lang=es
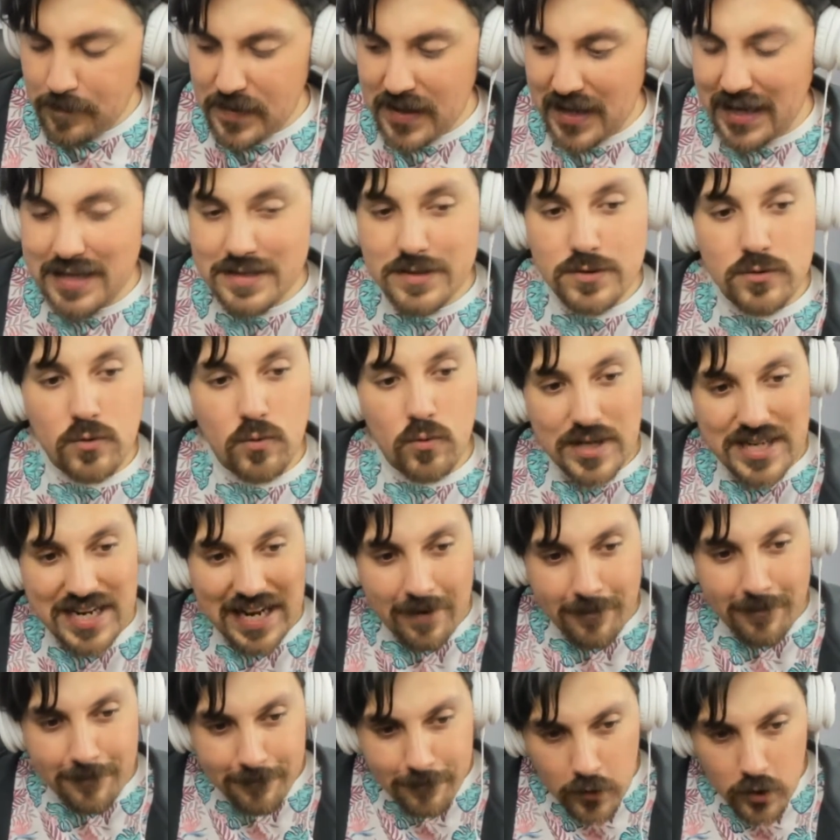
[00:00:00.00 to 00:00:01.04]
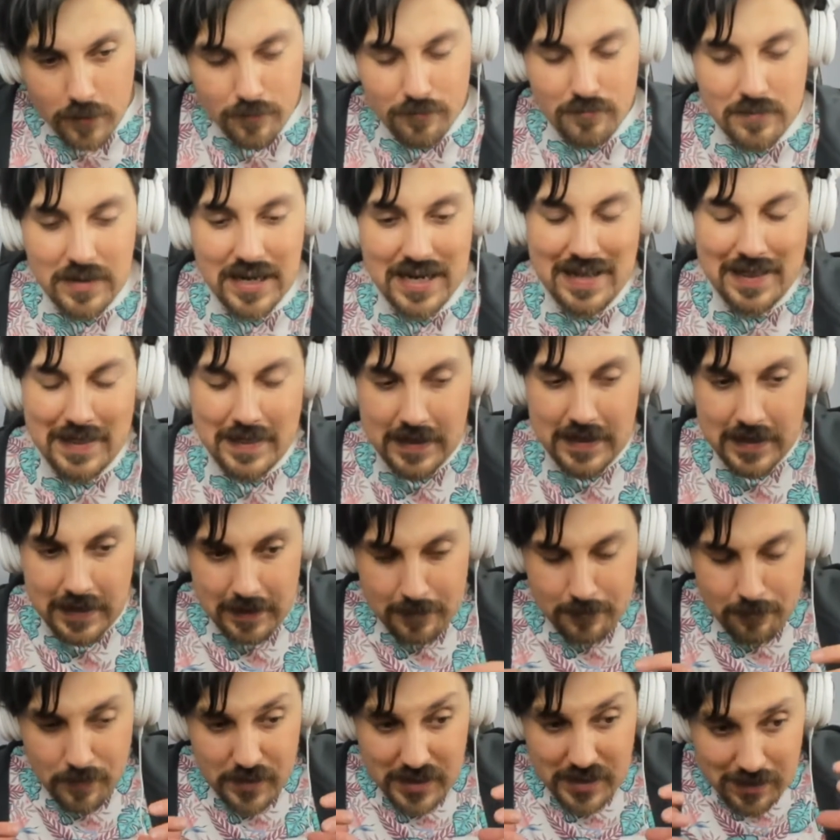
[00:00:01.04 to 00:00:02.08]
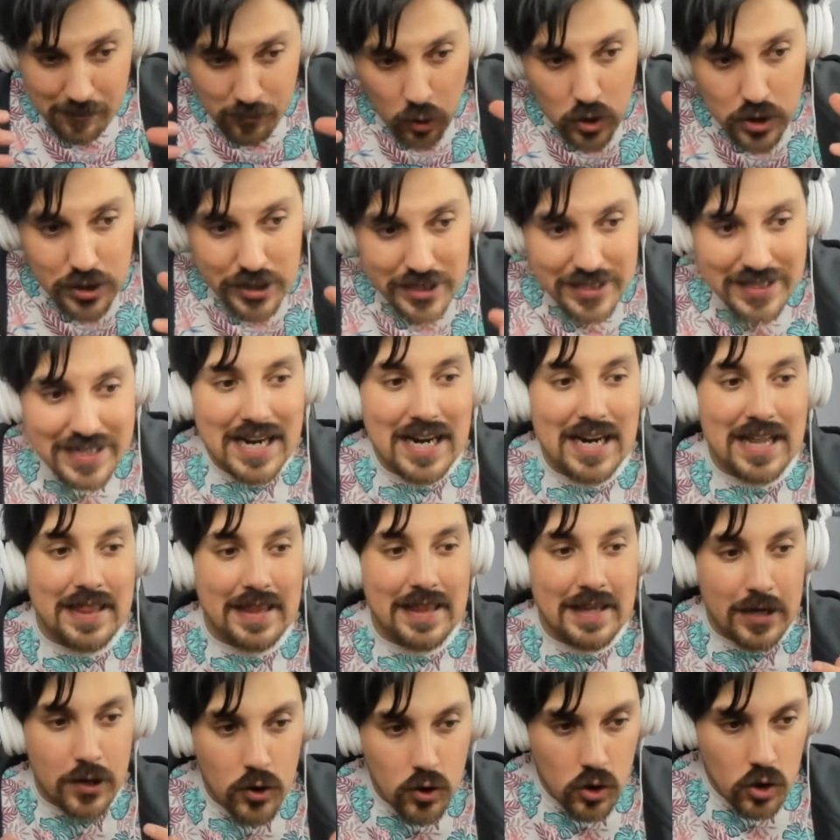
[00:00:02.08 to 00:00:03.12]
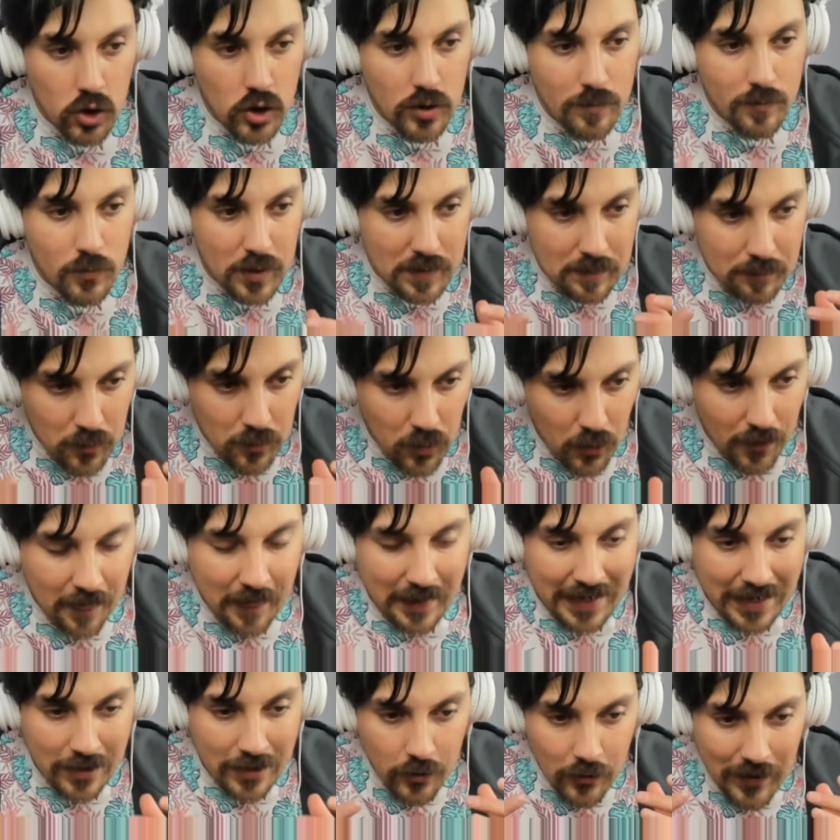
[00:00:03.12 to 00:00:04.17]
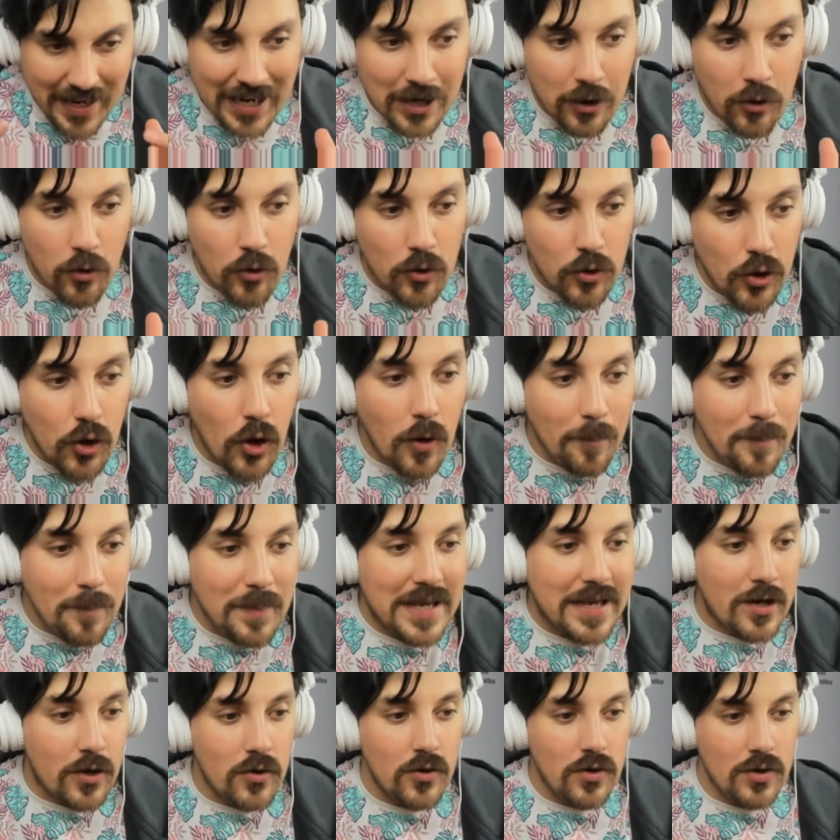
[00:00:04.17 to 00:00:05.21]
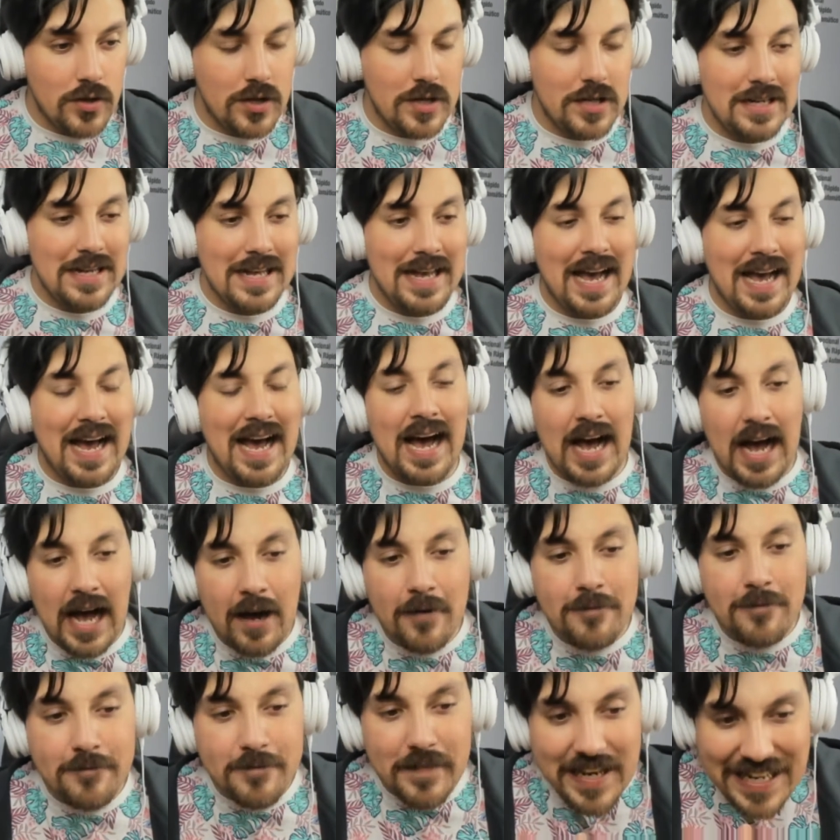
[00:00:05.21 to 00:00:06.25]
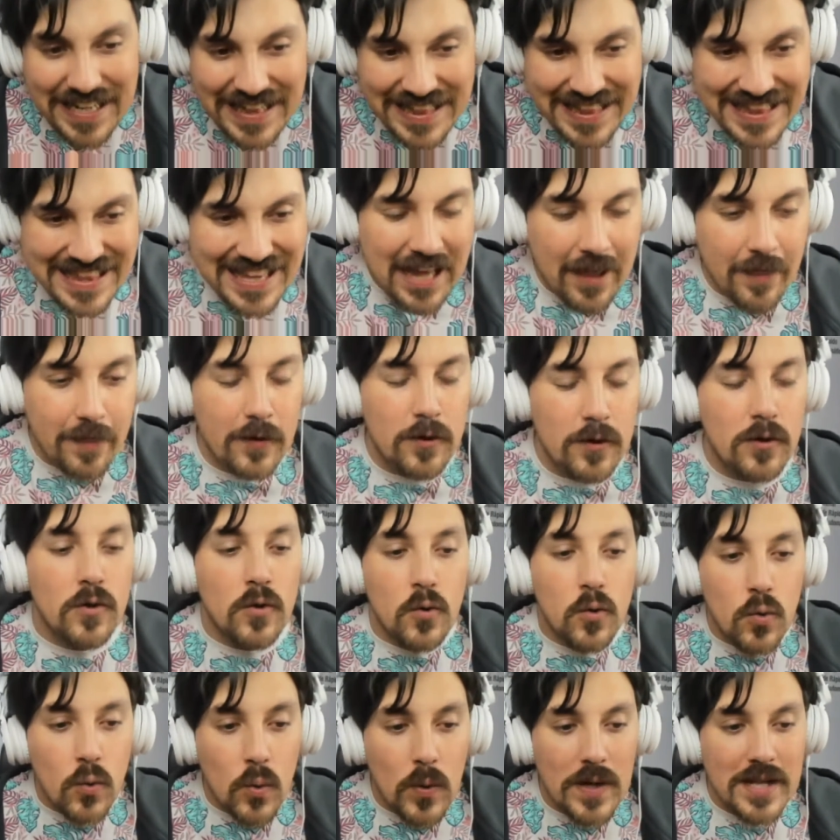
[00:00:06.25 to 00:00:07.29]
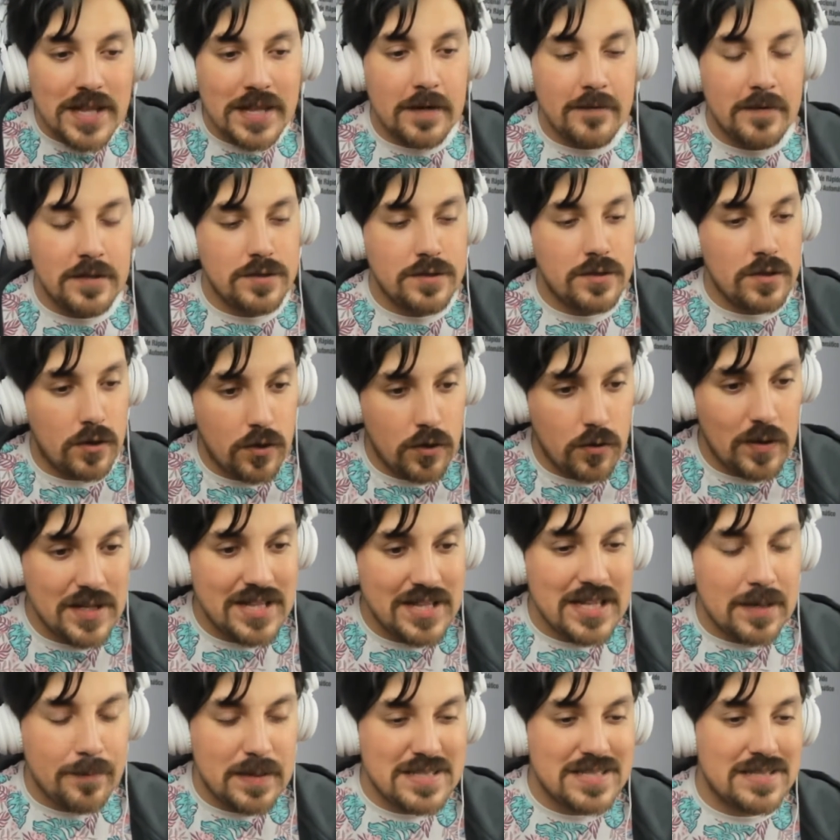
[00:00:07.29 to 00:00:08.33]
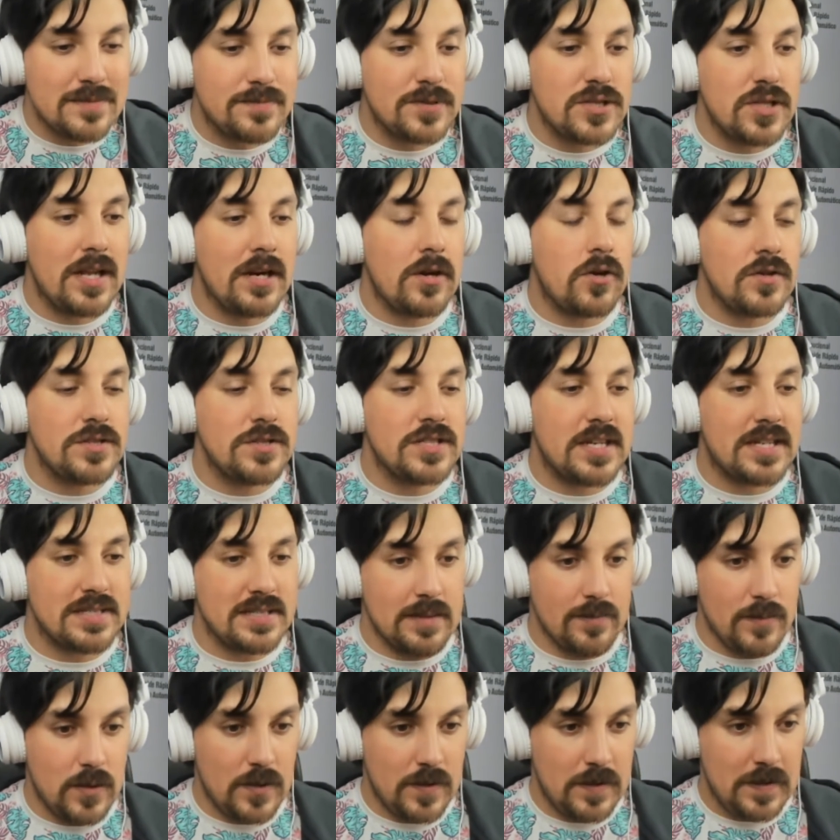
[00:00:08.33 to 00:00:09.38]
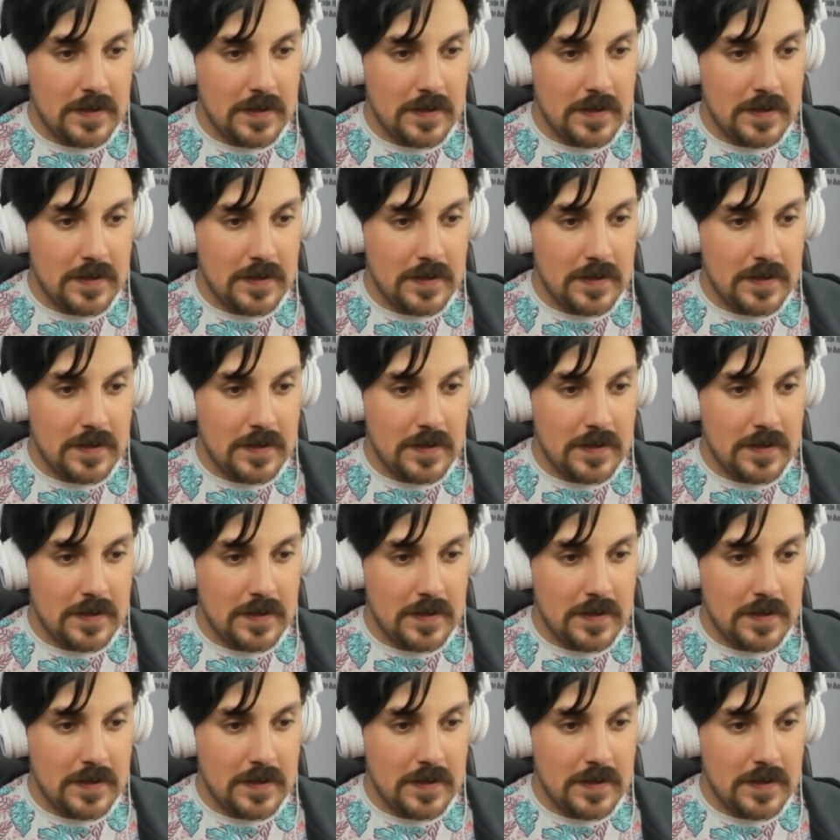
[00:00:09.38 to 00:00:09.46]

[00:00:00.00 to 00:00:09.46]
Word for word: es una forma de demostrar de cómo el modelo económico ha afectado nuestra visión y nuestra percepción de las cosas que hacemos.